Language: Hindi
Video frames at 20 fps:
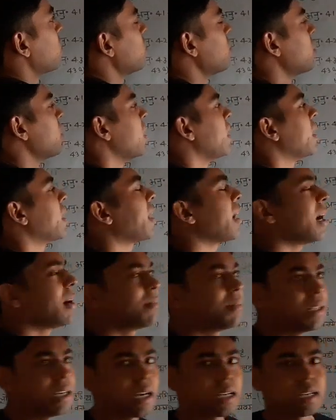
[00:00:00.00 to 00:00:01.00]
को
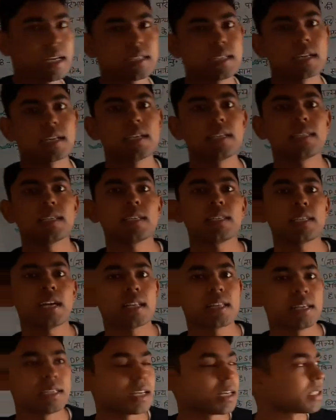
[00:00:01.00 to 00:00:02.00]
काम दिया जा सके शिक्षा
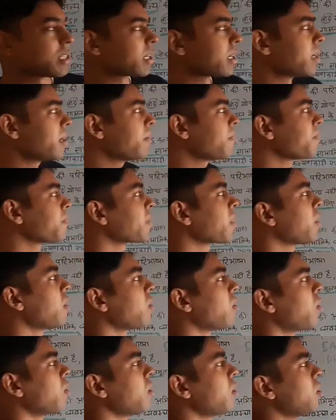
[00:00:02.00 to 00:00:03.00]
दी जा सके
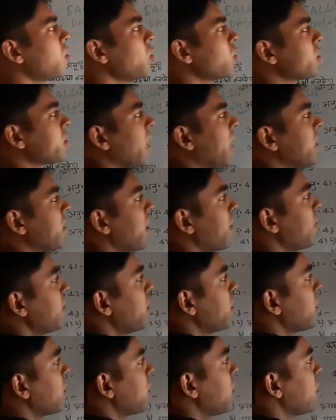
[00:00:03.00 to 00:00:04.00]
और लोक सहायता भी
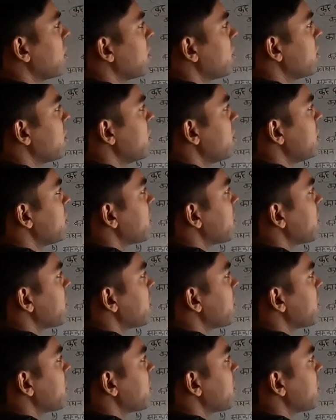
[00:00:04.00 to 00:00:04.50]
दी